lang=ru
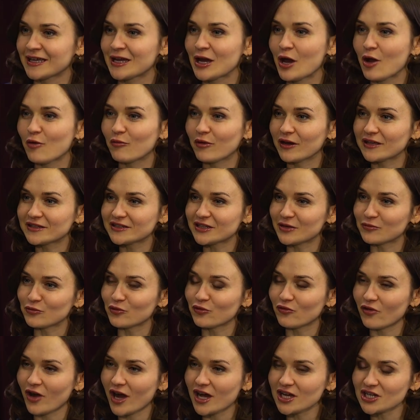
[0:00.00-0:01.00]
Угу.
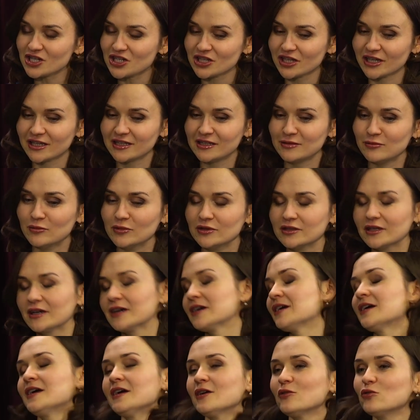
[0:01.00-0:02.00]
Поэтому важно именно
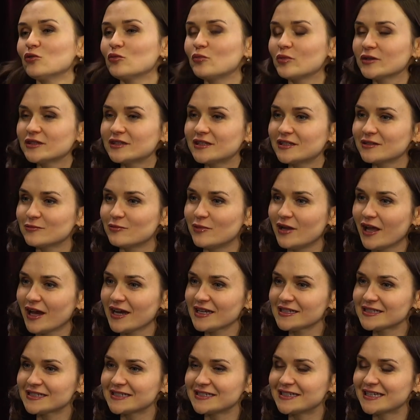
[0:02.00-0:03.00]

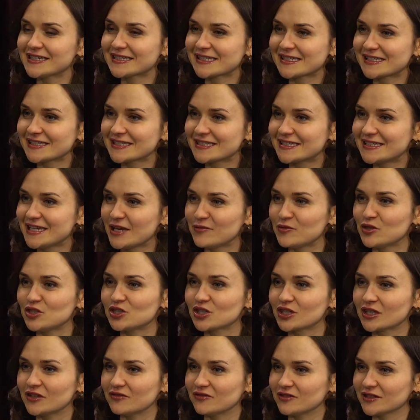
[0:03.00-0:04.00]
употреблять, если
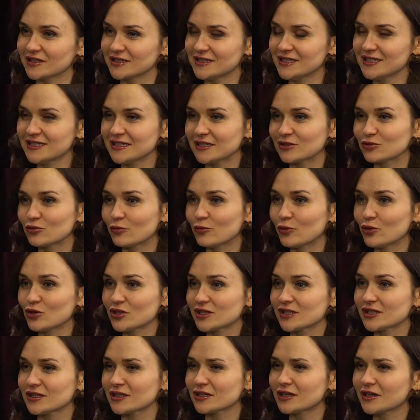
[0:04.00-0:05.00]
семечки вы едите, то просто на